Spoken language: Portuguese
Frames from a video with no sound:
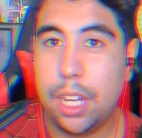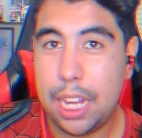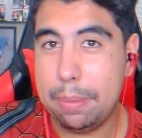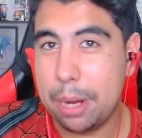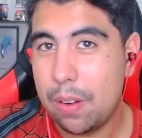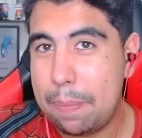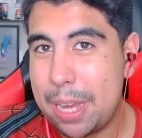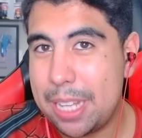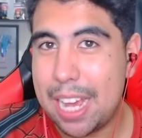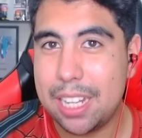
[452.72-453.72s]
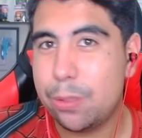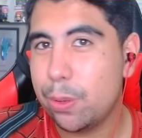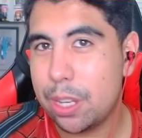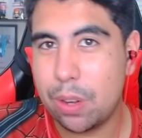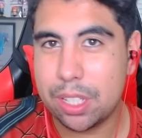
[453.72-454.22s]
E lembrando, rapaziada, se
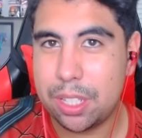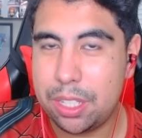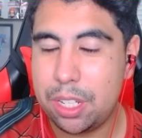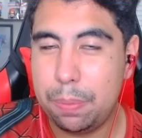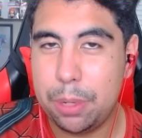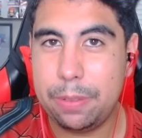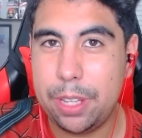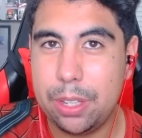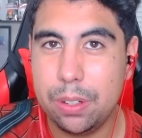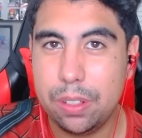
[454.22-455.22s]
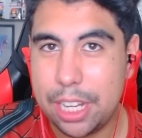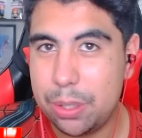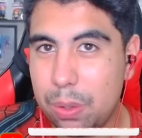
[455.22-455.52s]
você gosta desse tipo de vídeo, deixa o